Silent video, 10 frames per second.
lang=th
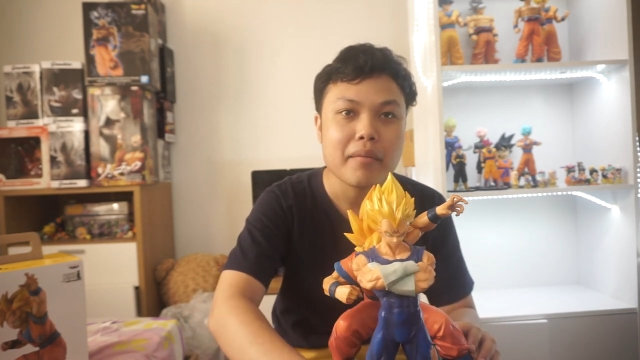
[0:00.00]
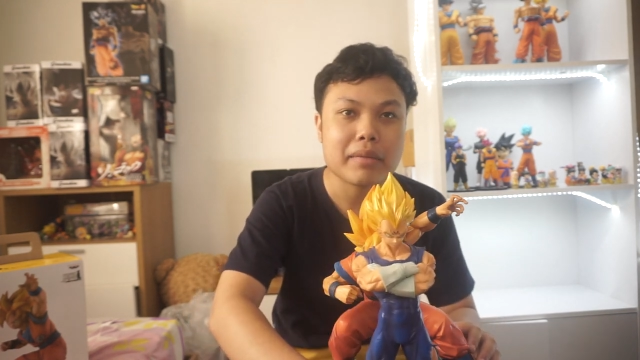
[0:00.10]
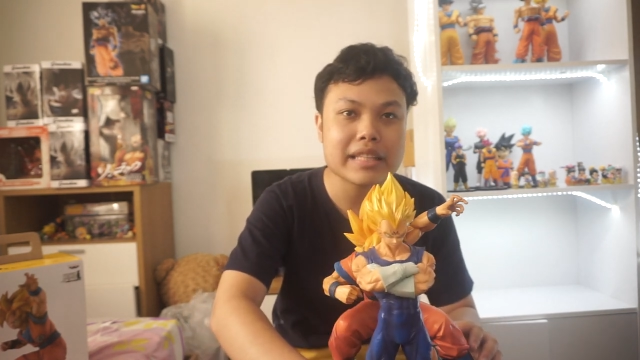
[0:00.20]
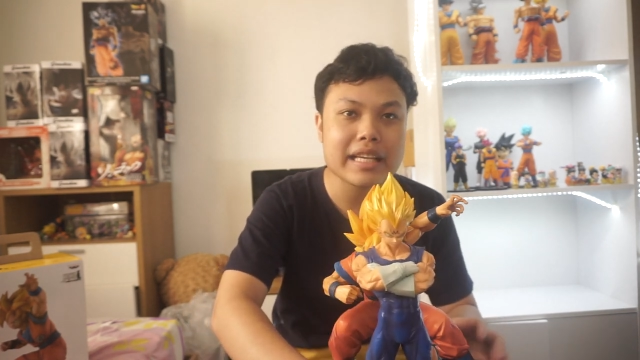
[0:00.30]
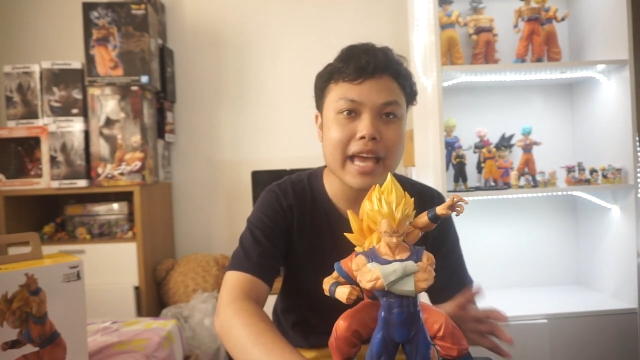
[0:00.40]
มัน
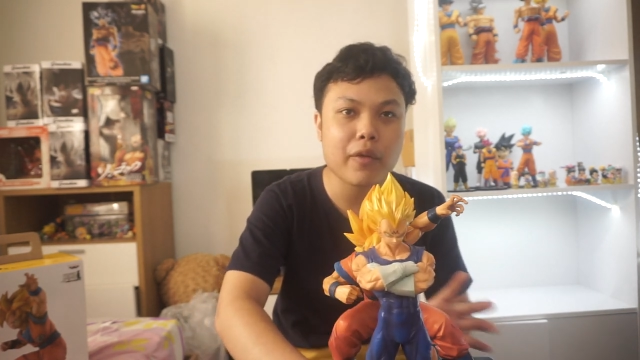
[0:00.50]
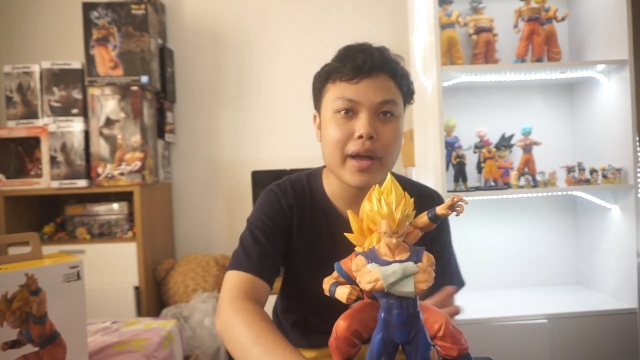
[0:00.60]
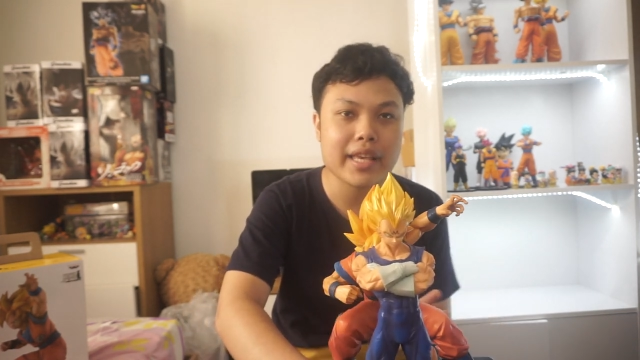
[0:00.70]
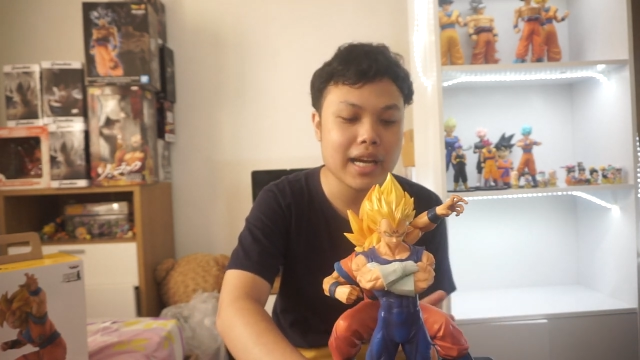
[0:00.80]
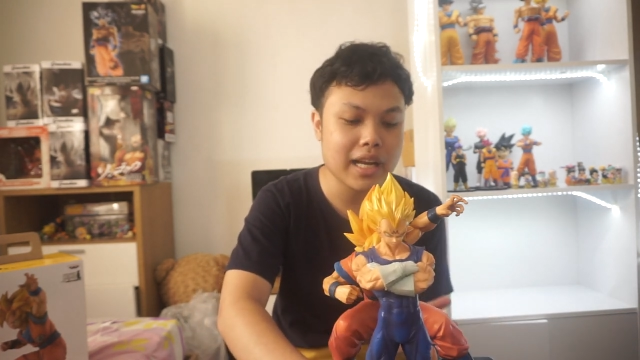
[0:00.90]
จะใหญ่กว่า
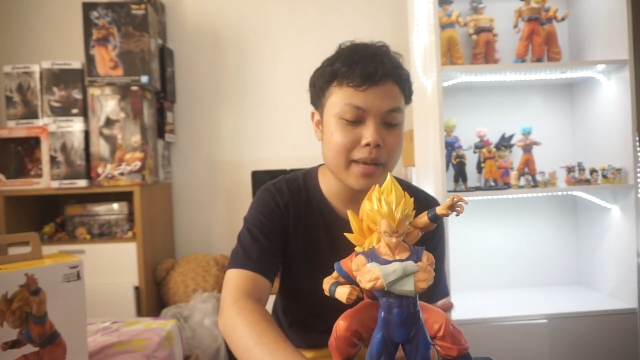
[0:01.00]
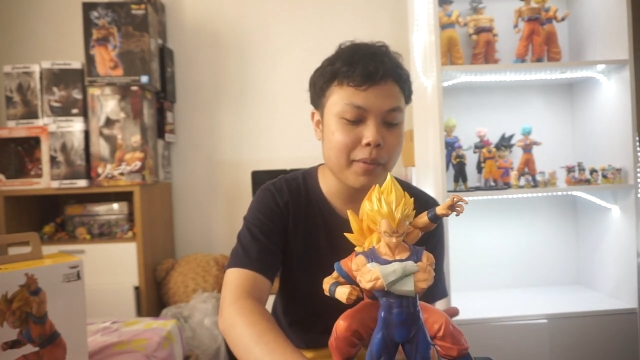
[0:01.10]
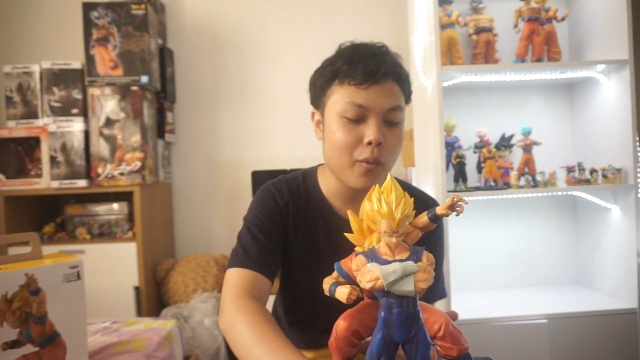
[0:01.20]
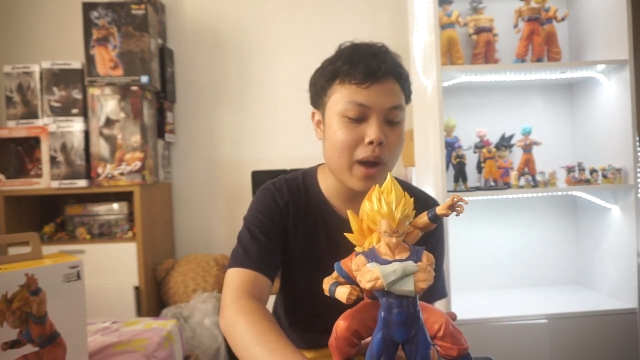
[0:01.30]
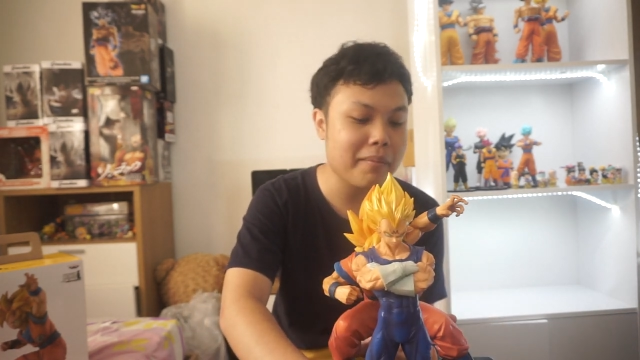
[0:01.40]
เยอะเลยเพ
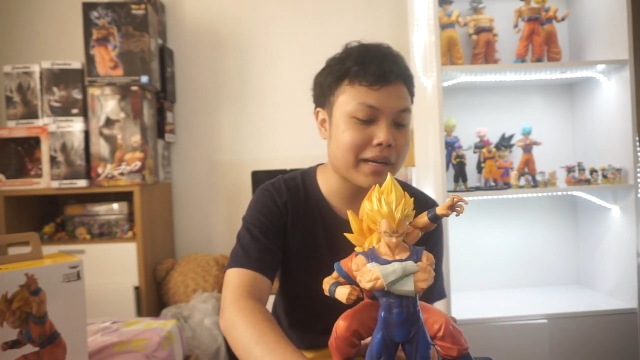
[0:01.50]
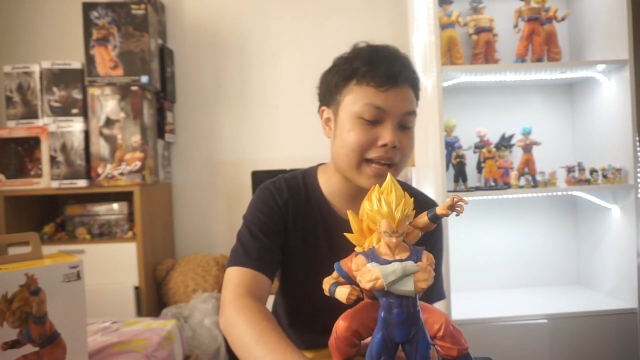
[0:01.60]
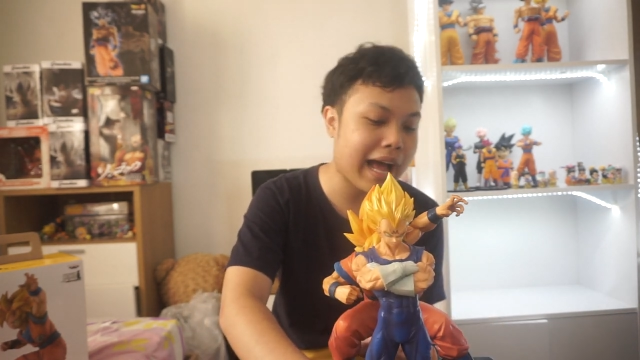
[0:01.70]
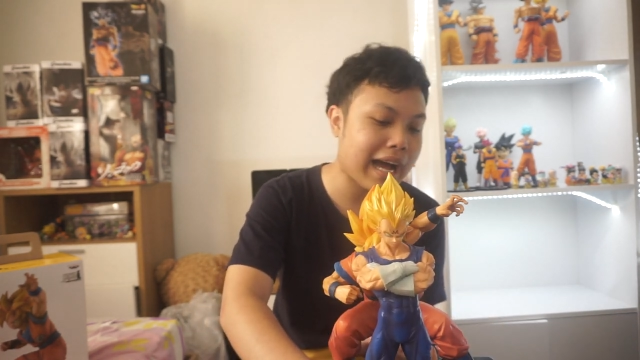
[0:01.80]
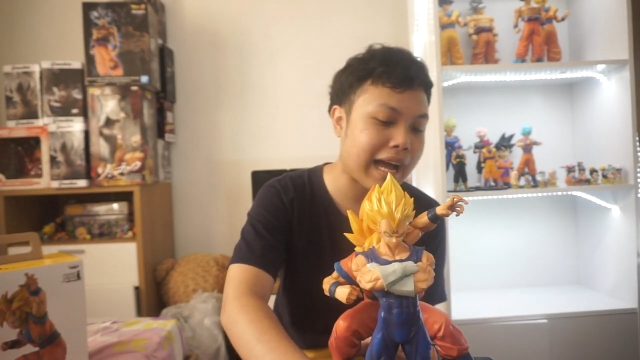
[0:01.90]
ราะว่ามัน
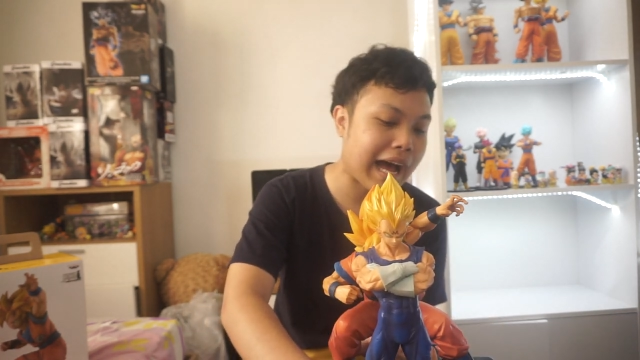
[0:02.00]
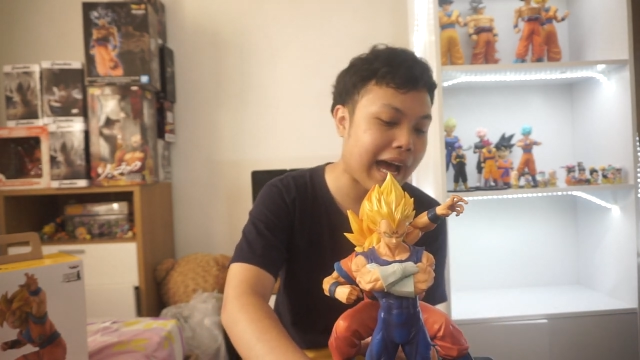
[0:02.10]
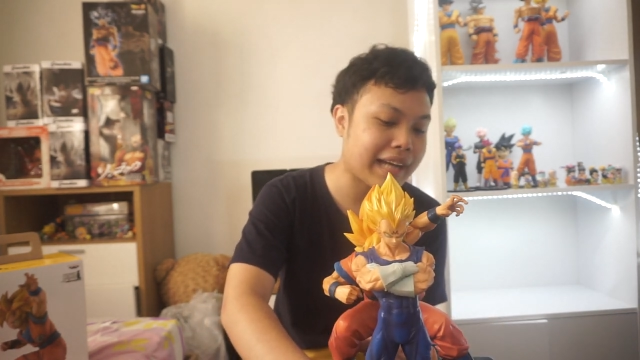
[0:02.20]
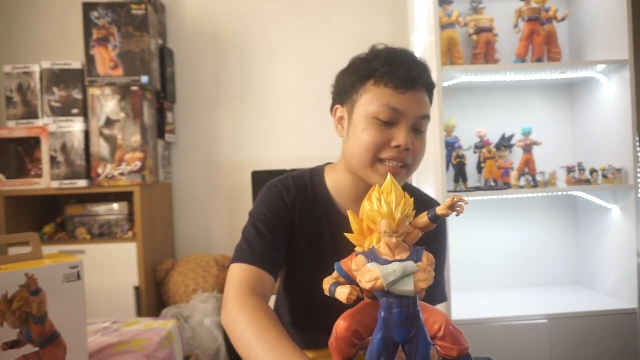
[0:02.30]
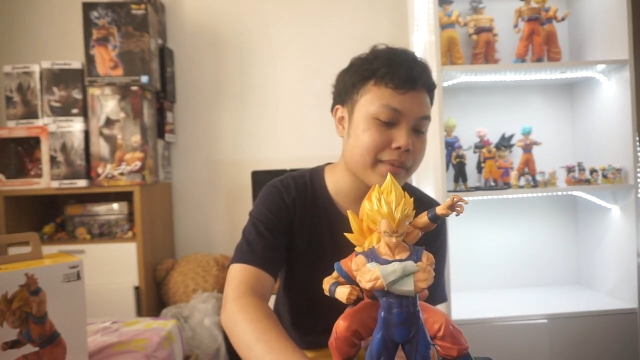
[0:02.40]
กลางขา
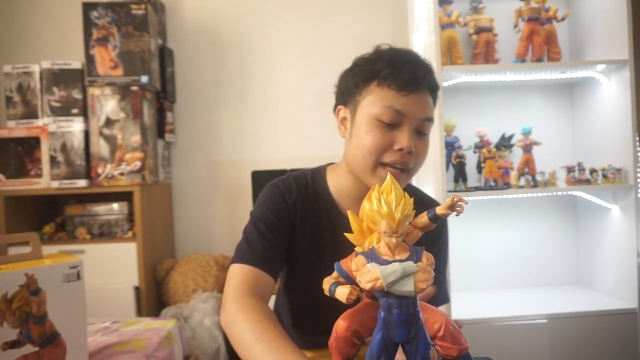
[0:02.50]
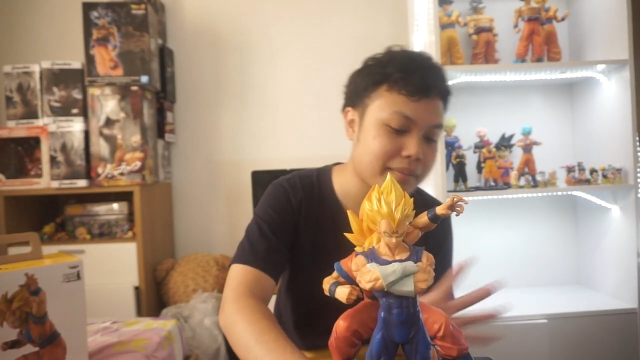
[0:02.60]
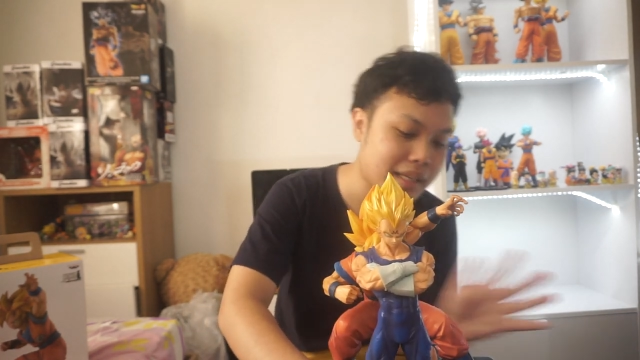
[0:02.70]
ใช่ไหมครับที